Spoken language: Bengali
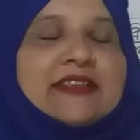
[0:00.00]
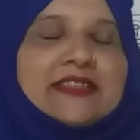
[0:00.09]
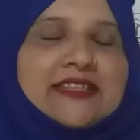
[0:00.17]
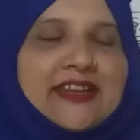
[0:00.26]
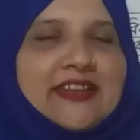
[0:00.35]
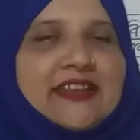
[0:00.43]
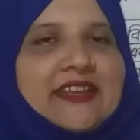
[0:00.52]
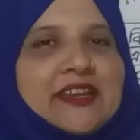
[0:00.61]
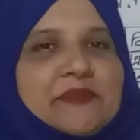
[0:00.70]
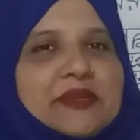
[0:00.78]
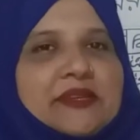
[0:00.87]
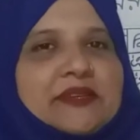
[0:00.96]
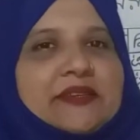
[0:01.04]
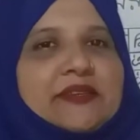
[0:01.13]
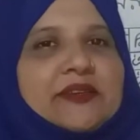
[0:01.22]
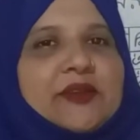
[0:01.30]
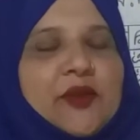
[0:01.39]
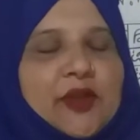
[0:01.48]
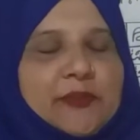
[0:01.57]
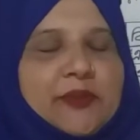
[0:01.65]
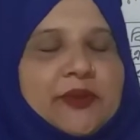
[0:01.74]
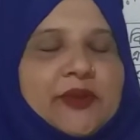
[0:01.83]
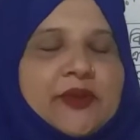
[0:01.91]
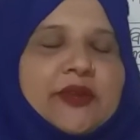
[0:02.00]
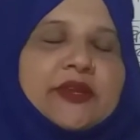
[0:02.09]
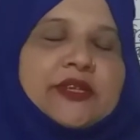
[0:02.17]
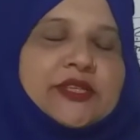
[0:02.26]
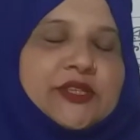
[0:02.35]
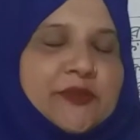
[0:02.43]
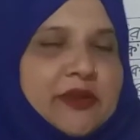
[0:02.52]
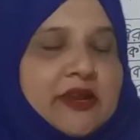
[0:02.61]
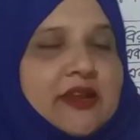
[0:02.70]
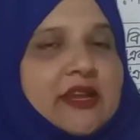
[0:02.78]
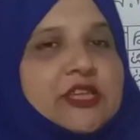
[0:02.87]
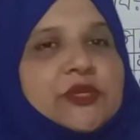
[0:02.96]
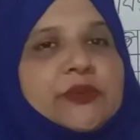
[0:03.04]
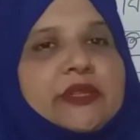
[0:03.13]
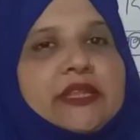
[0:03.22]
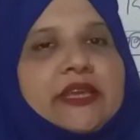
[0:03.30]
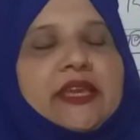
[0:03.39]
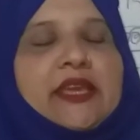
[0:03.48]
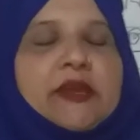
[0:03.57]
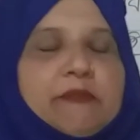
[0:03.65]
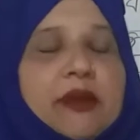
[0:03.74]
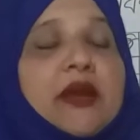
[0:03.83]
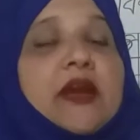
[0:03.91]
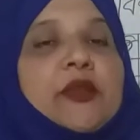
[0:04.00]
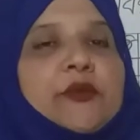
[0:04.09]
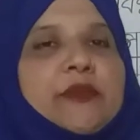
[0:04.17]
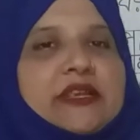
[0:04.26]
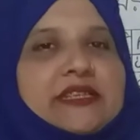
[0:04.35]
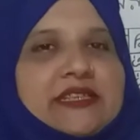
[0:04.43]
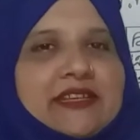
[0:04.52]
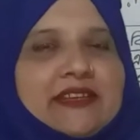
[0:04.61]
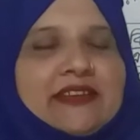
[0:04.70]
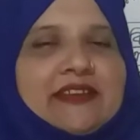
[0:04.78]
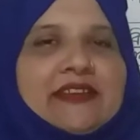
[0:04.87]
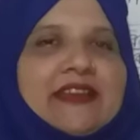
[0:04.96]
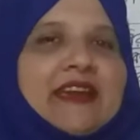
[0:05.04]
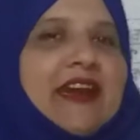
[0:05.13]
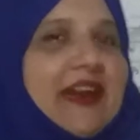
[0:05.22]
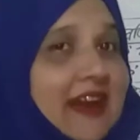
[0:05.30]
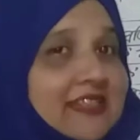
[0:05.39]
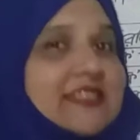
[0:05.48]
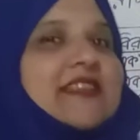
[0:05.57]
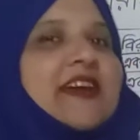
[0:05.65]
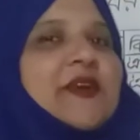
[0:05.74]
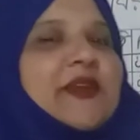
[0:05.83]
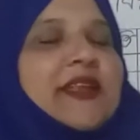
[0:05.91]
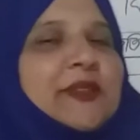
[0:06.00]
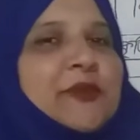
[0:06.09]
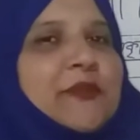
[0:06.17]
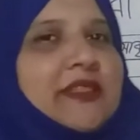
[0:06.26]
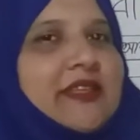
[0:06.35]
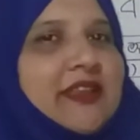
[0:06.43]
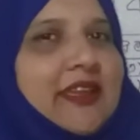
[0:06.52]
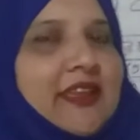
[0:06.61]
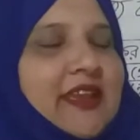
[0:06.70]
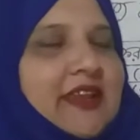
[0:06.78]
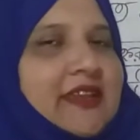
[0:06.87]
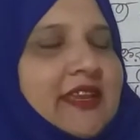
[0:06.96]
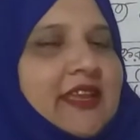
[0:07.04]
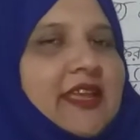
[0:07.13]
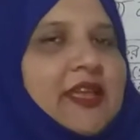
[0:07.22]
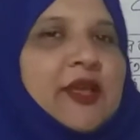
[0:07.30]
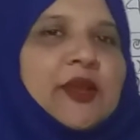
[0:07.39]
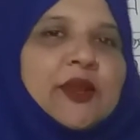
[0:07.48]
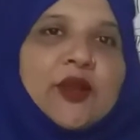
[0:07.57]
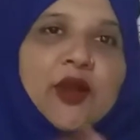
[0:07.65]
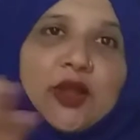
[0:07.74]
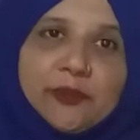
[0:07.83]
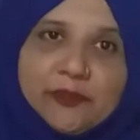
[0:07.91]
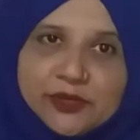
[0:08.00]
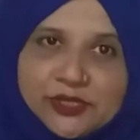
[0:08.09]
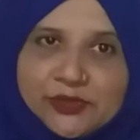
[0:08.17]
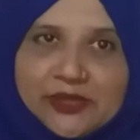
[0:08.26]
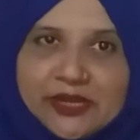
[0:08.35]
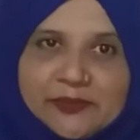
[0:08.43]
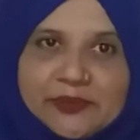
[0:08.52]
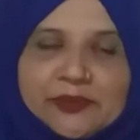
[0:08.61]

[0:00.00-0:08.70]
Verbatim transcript: জানি আমি গল্প সবাই শুনতে ভালোবাসে আজ তাহলে তোমাদেরকে একটি গল্প শোনাব